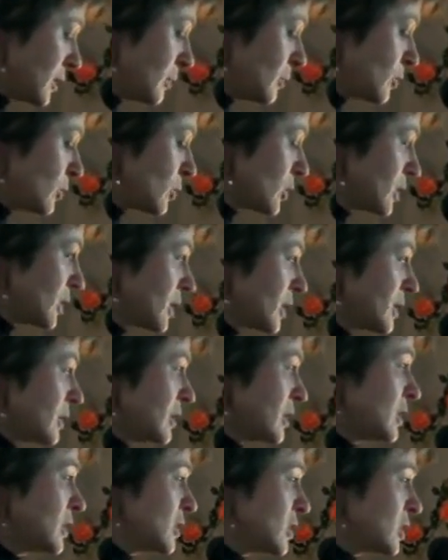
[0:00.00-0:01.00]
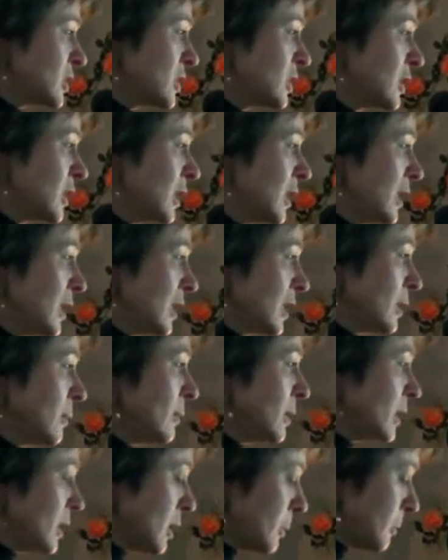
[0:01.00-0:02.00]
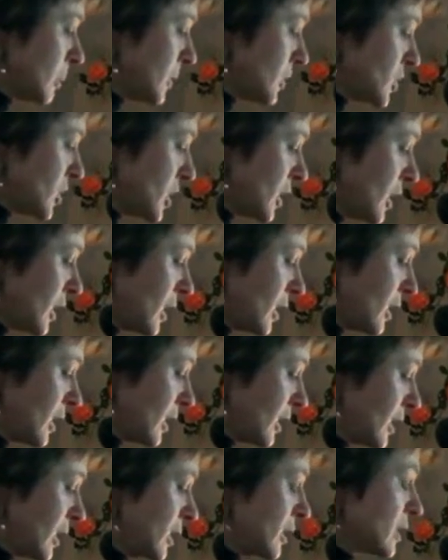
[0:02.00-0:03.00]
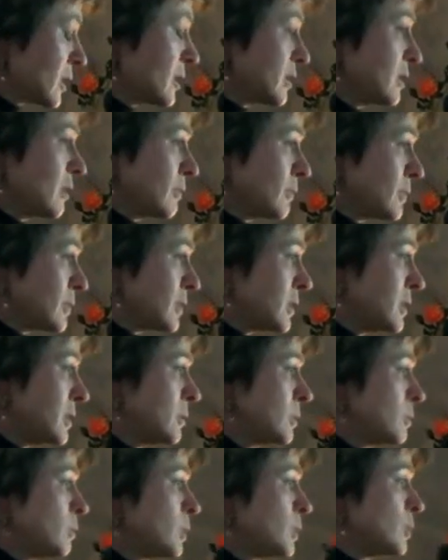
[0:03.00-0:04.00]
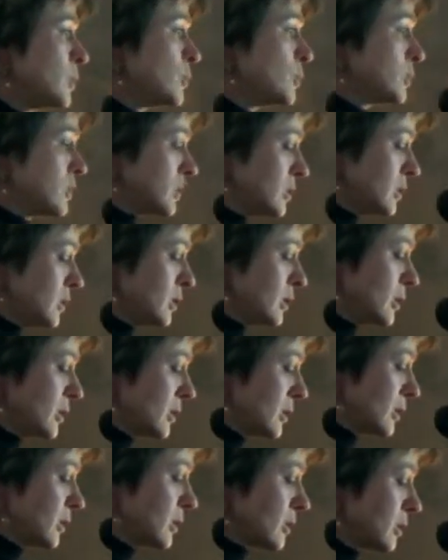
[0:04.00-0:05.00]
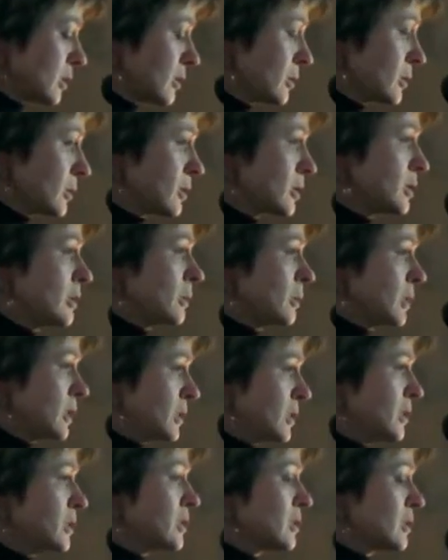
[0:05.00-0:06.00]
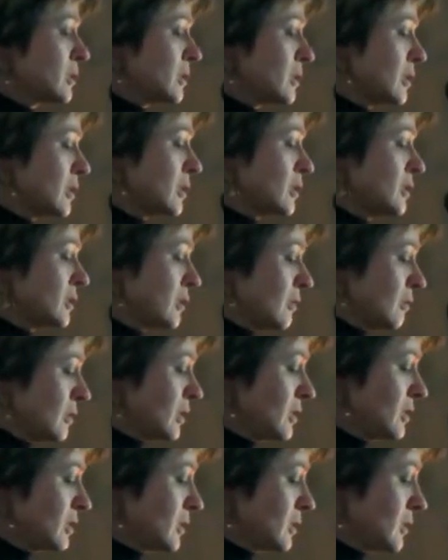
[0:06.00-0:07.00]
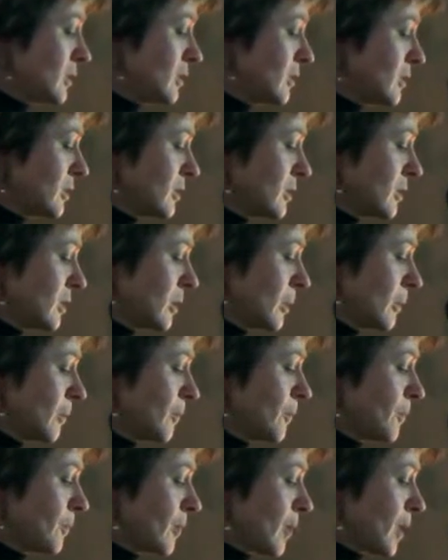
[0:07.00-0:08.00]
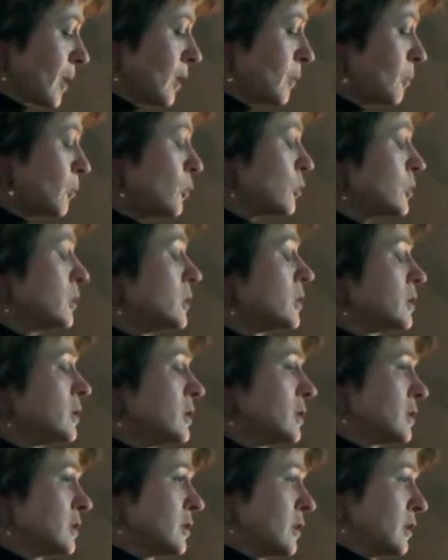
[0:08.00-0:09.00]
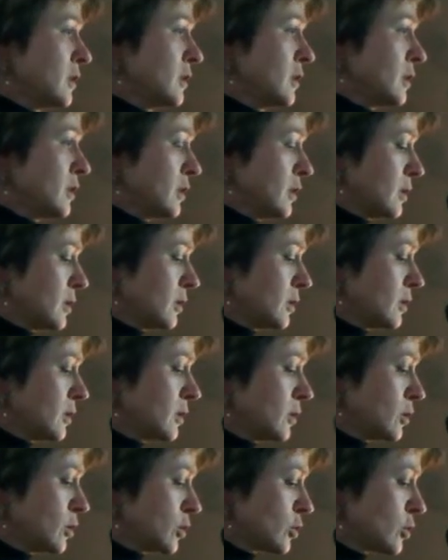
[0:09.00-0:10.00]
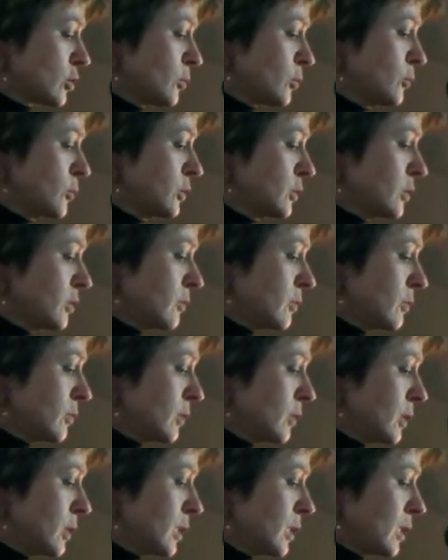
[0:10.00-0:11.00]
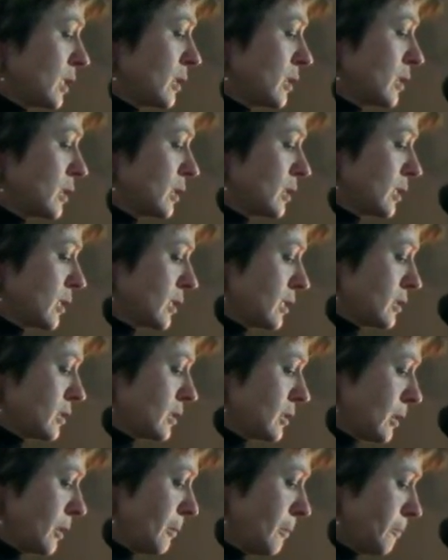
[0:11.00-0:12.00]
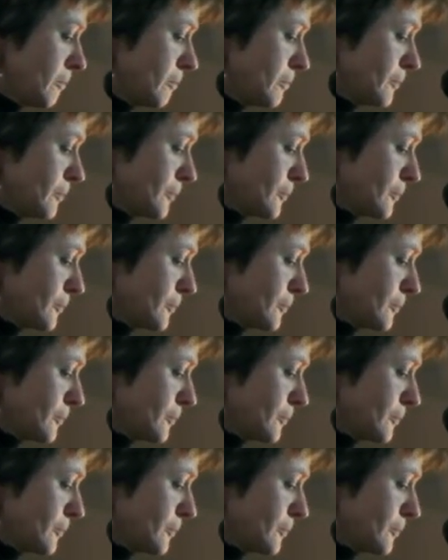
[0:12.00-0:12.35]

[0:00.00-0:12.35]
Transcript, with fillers: где много надежды и мало печали, где всем по пути, где манит неизвестность и путник не знает, что путь его крестный.